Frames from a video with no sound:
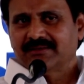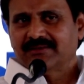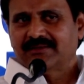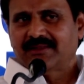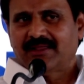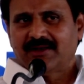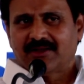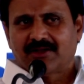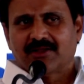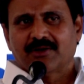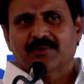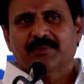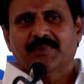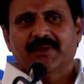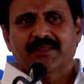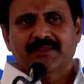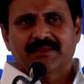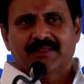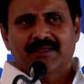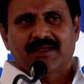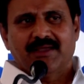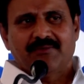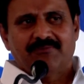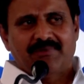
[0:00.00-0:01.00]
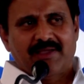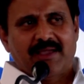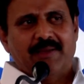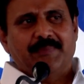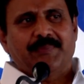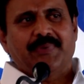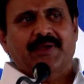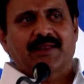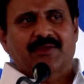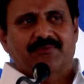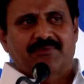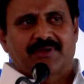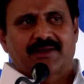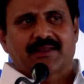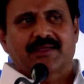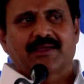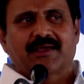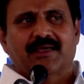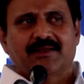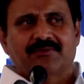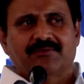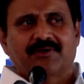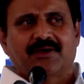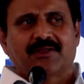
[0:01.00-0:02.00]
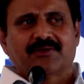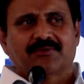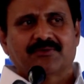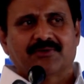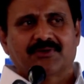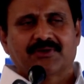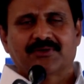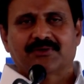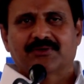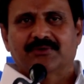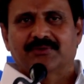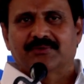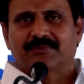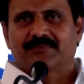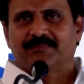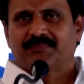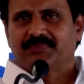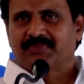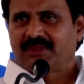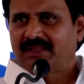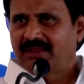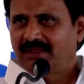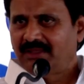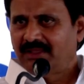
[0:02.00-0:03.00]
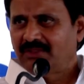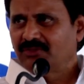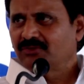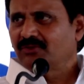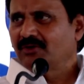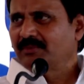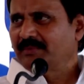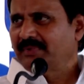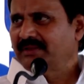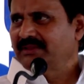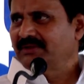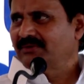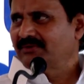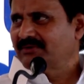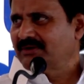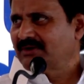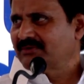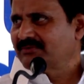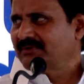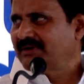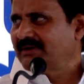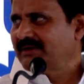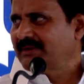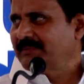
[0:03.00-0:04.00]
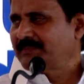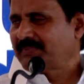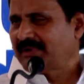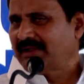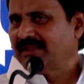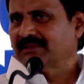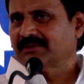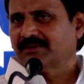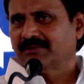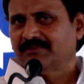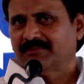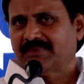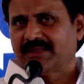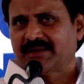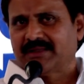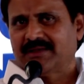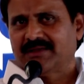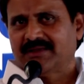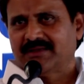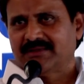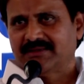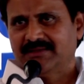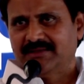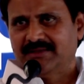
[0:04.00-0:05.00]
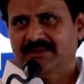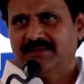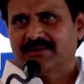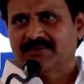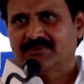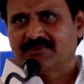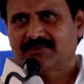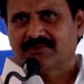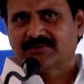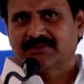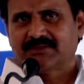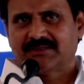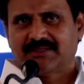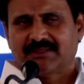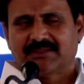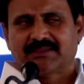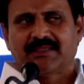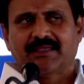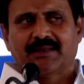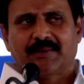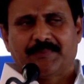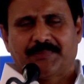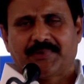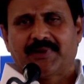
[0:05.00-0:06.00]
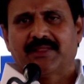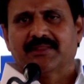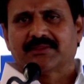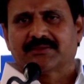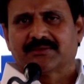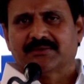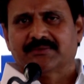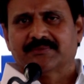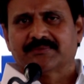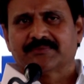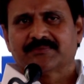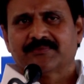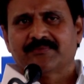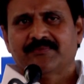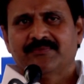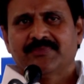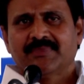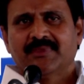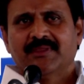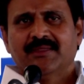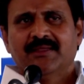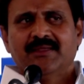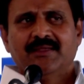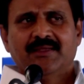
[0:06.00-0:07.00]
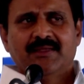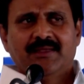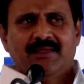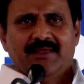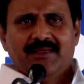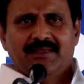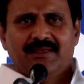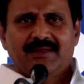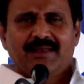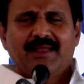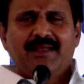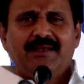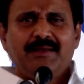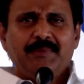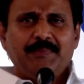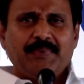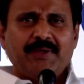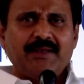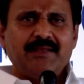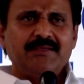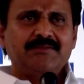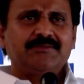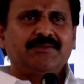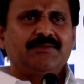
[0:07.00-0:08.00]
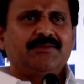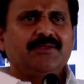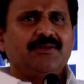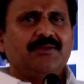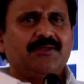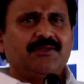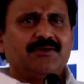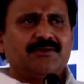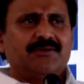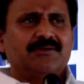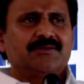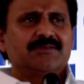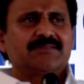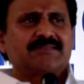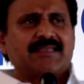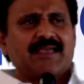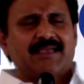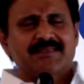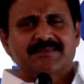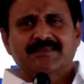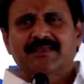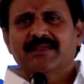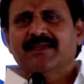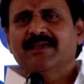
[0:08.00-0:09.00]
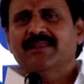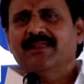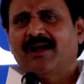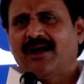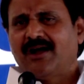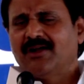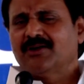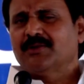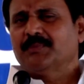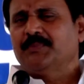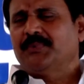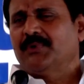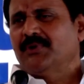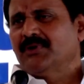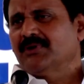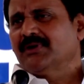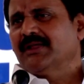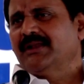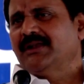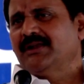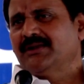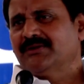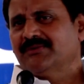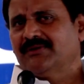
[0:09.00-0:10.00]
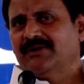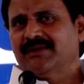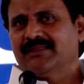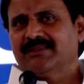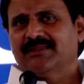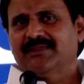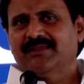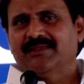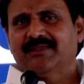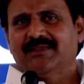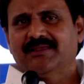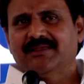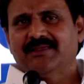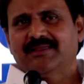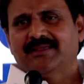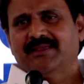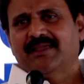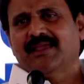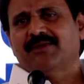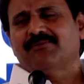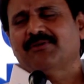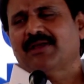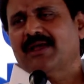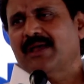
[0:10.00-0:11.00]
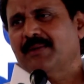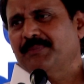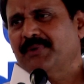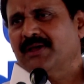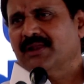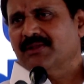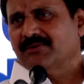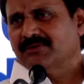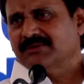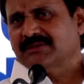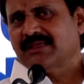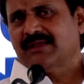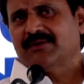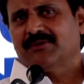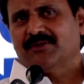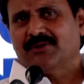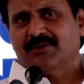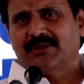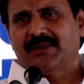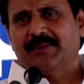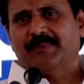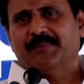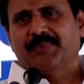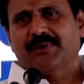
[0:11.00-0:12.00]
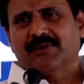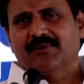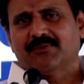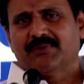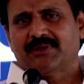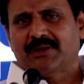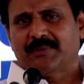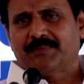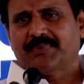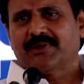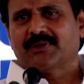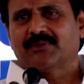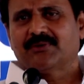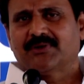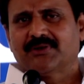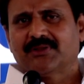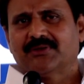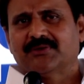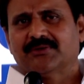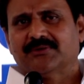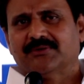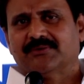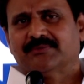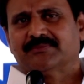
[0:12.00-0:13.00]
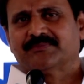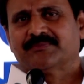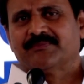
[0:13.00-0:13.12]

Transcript: దానికి అనుబంధంగా వ్యాపార వర్గాల వారు కూడాను ఎంతోమంది ఉన్నటువంటి ప్రాంతం మన ఈ తీర ప్రాంతం ఇలాంటి పరిస్థితుల్లో సహజంగానే ఆటుపోట్లు అనేటువంటిది ఏ వ్యాపార సంఘంలో ఉన్నప్పటికీ ఉన్నప్పటికి కూడాను